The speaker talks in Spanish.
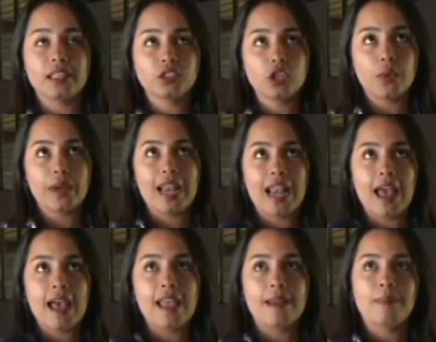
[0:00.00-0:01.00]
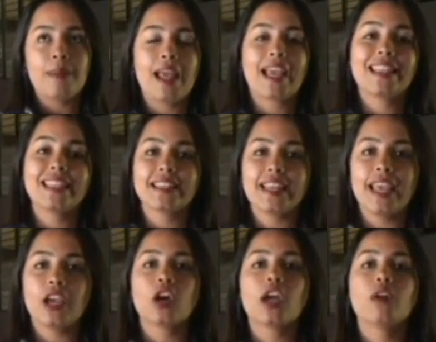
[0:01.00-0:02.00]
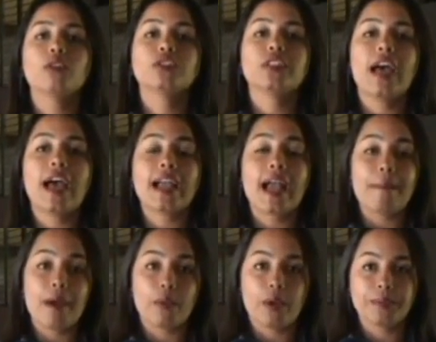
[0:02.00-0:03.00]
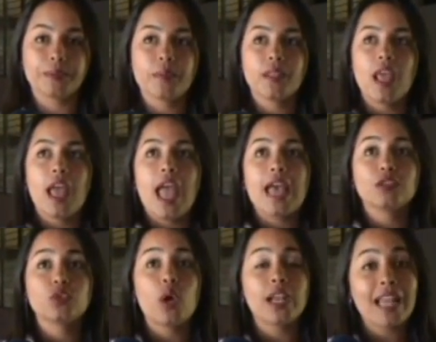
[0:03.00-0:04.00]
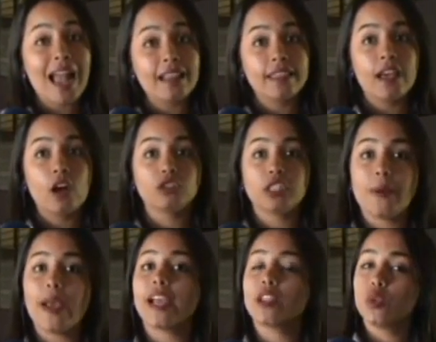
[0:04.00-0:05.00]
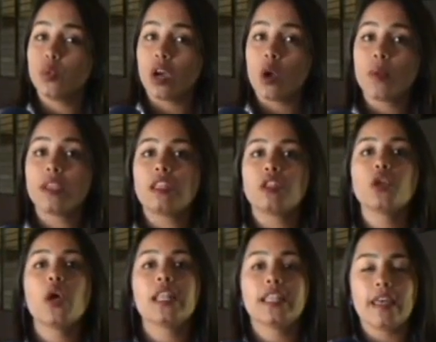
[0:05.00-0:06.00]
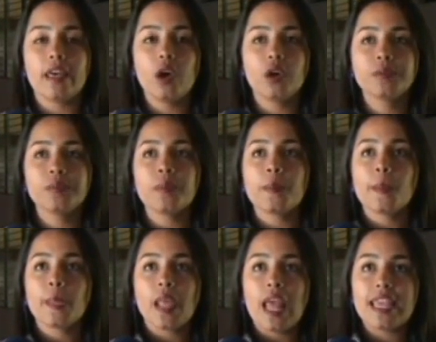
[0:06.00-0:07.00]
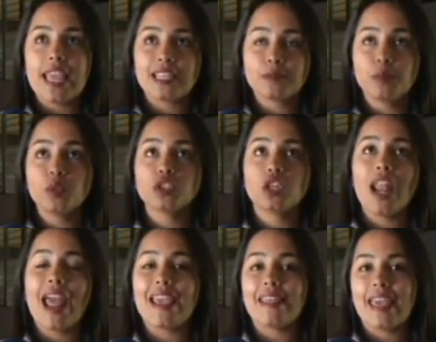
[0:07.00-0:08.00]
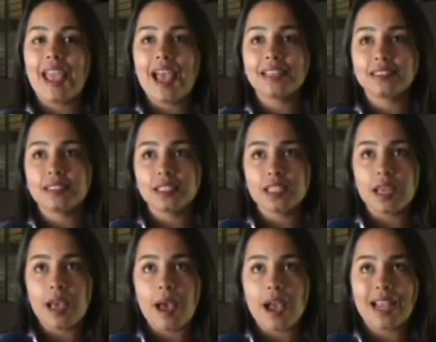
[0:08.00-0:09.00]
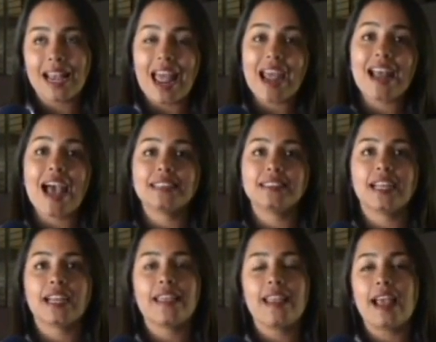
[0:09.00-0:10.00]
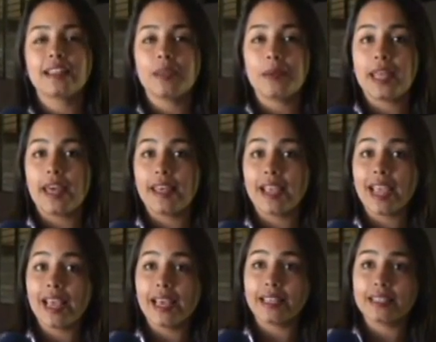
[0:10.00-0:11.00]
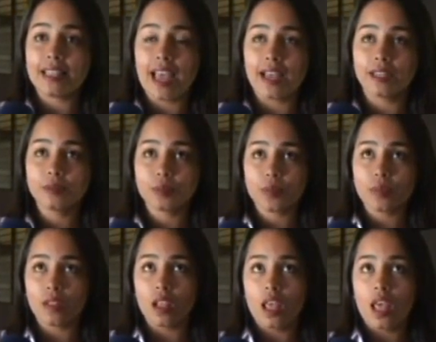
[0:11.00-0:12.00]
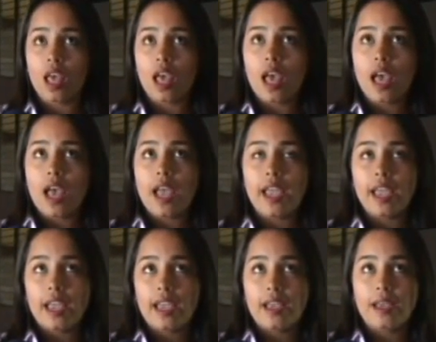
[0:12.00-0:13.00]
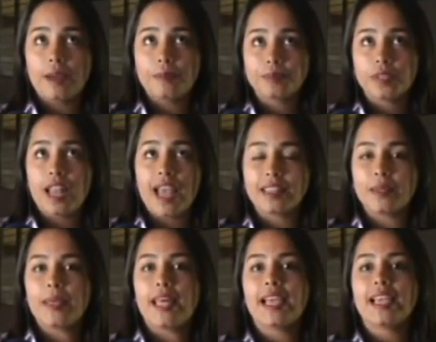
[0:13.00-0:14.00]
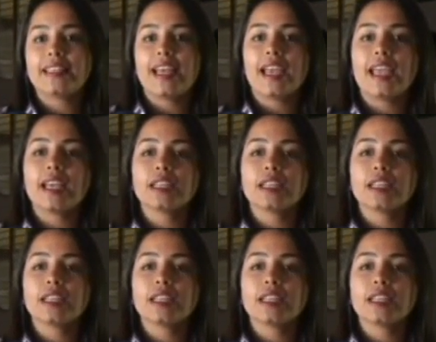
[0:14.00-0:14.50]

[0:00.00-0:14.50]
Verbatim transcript: sobre la, el plan estratégico que usa Camagua. Su alcalde, José Vázquez, estuvo acompañándonos el día de hoy y expuso las ideas claras acerca de las actividades que están, eh, las actividades que están